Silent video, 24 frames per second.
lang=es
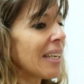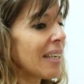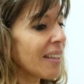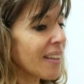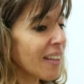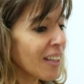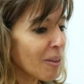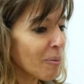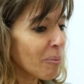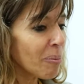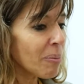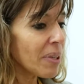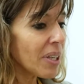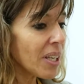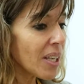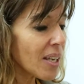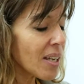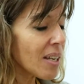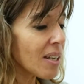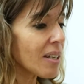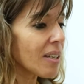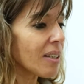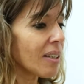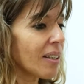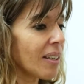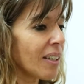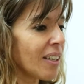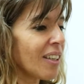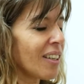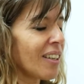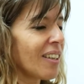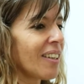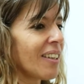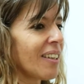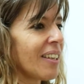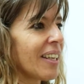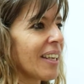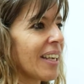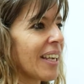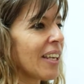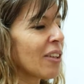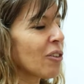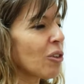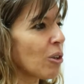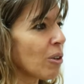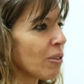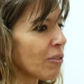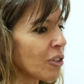Y también eh, que
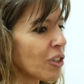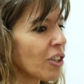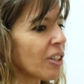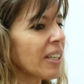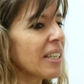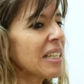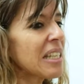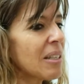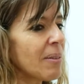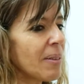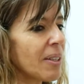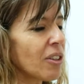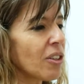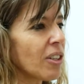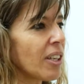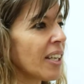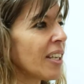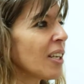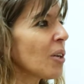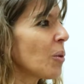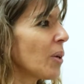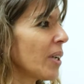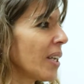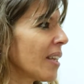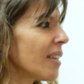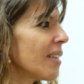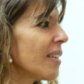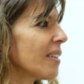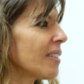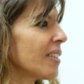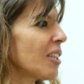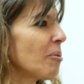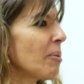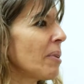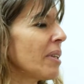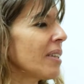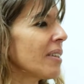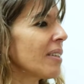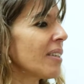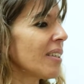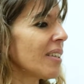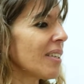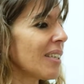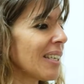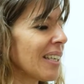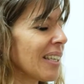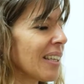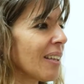esto lo fueron recibiendo las escuelas
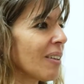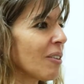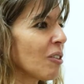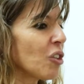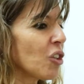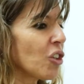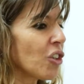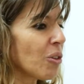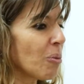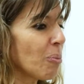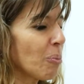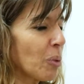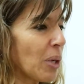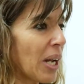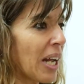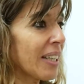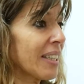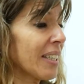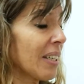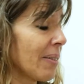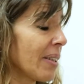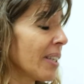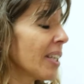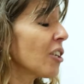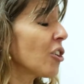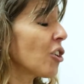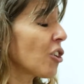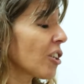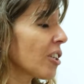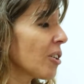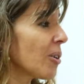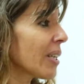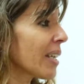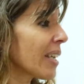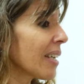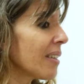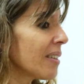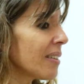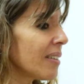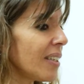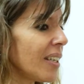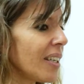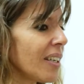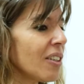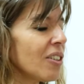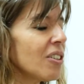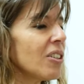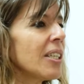directamente a través del correo
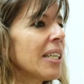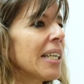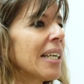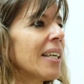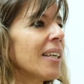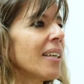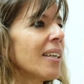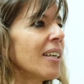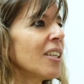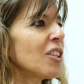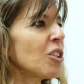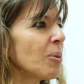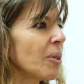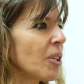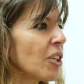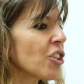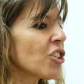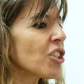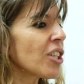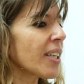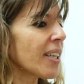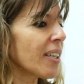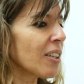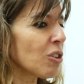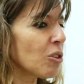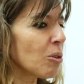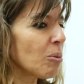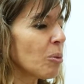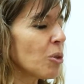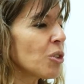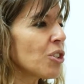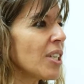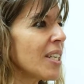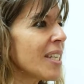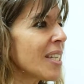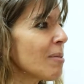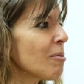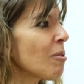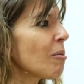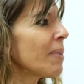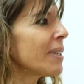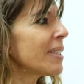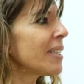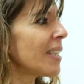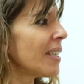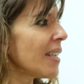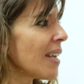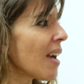argentino. Estuvieron llegando muchísimo
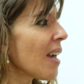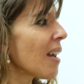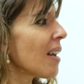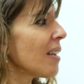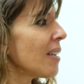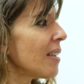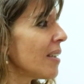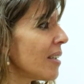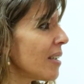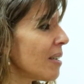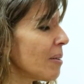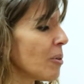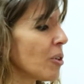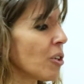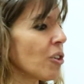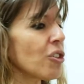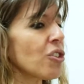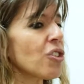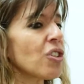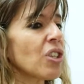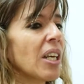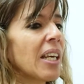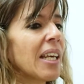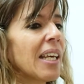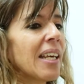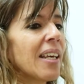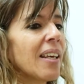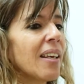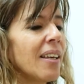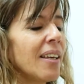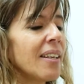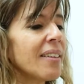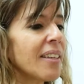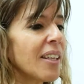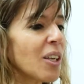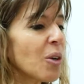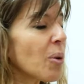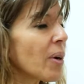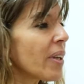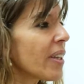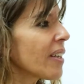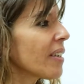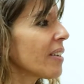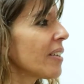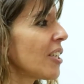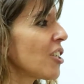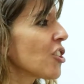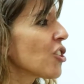material, libros este, y
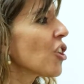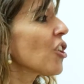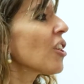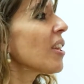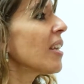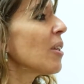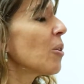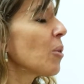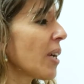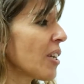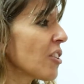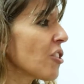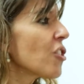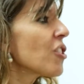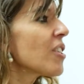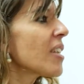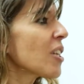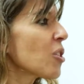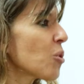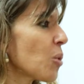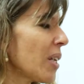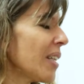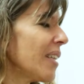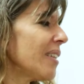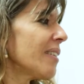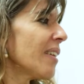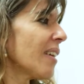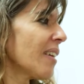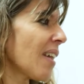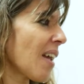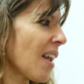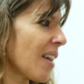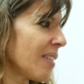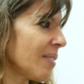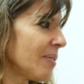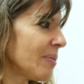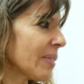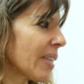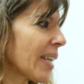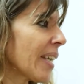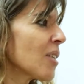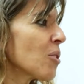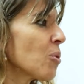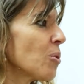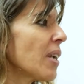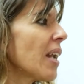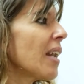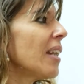cuadernillos de educación sexual integral,
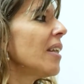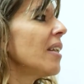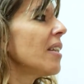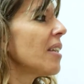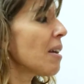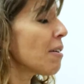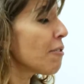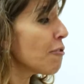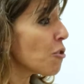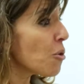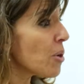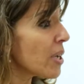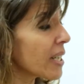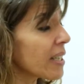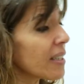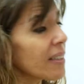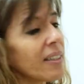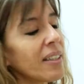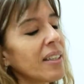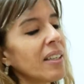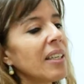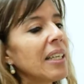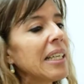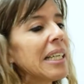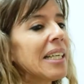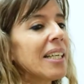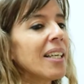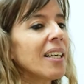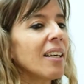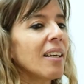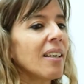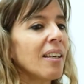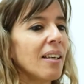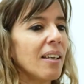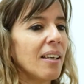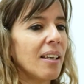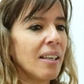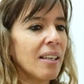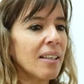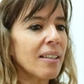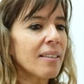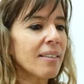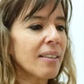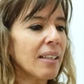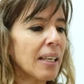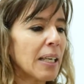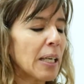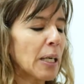que es una ah. línea fuerte
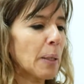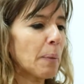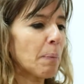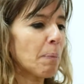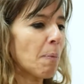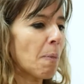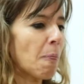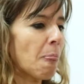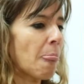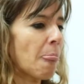este,